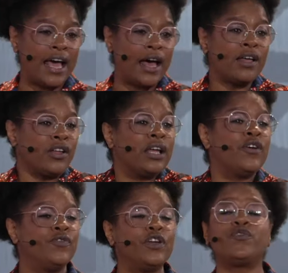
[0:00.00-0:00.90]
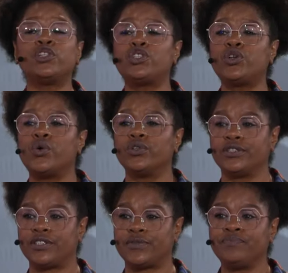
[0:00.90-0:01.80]
Er wird
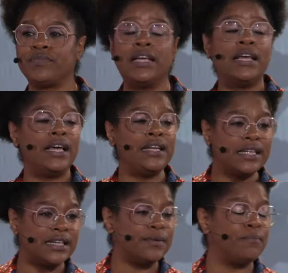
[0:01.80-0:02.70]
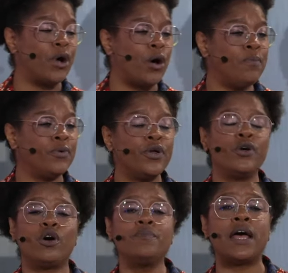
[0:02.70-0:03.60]
verschont. Hinter dem Mob
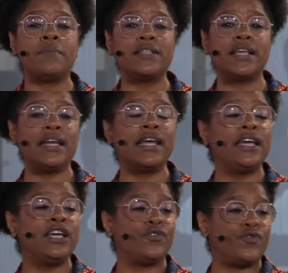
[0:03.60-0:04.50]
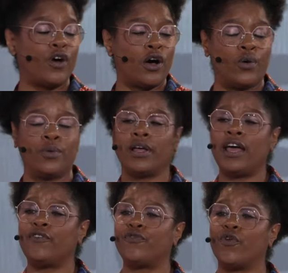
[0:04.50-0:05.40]
kommt aber seine Ehefrau
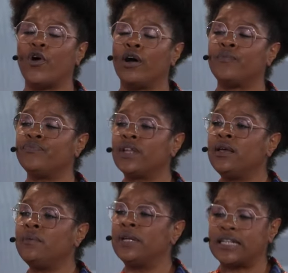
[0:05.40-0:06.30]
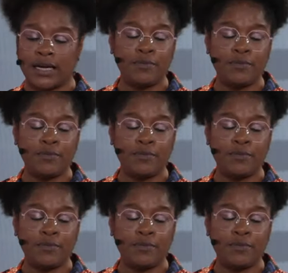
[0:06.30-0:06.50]
hervor mit